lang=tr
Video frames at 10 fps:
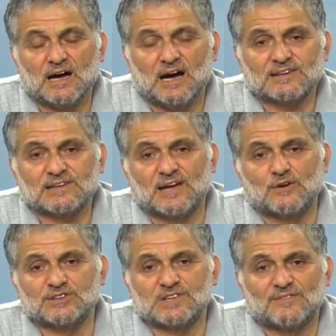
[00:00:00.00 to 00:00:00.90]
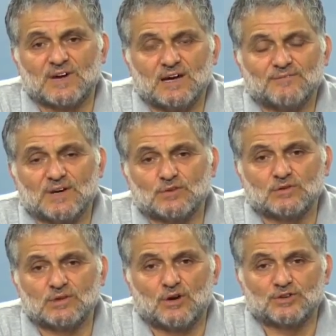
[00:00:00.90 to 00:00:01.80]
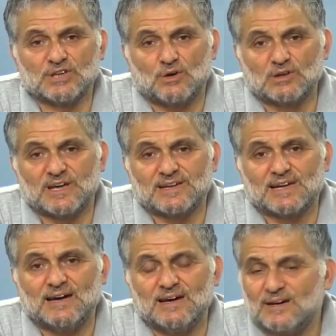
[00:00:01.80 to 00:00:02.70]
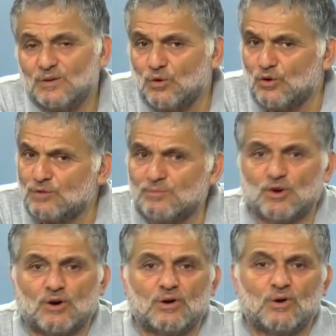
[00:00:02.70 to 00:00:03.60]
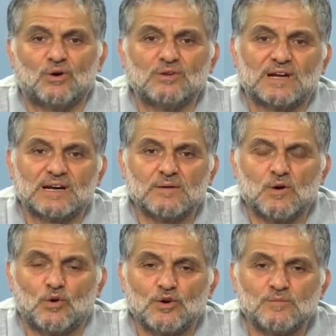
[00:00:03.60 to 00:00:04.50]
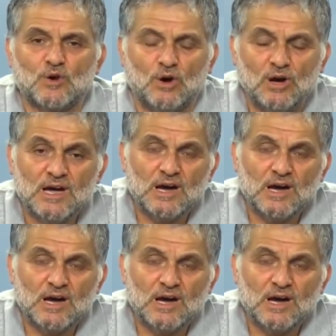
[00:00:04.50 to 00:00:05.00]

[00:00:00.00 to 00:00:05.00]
Adnan Hoca ve Fethullah Hoca olayına uymuyor. Onlara uymuyor.